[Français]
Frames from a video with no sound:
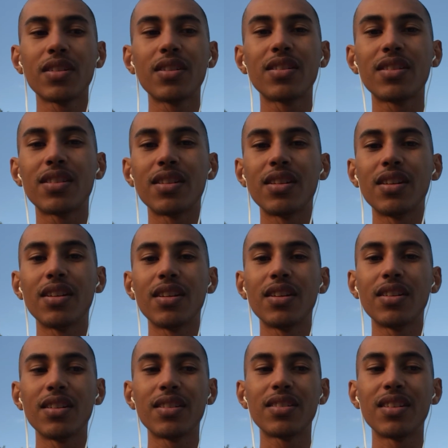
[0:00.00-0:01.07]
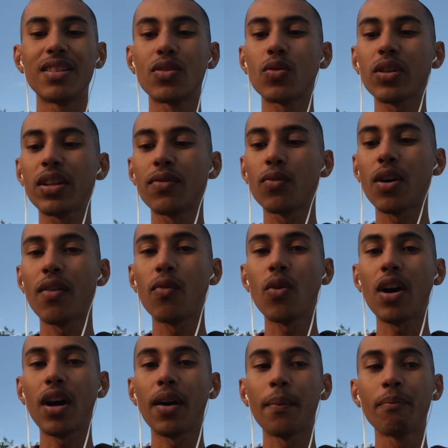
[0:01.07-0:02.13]
c'est des gens qui vont
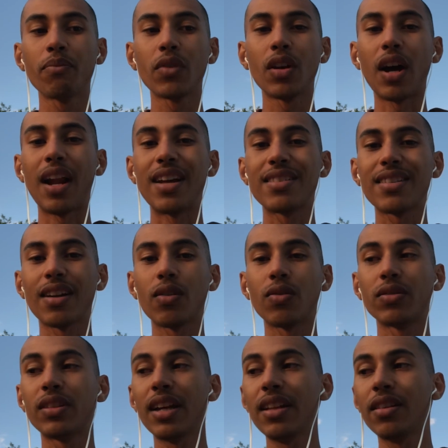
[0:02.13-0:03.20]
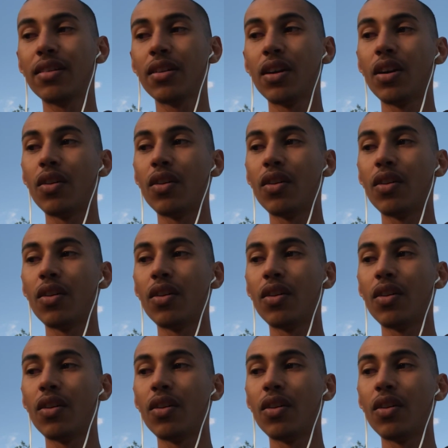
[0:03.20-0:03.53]
avoir à la cinquantaine,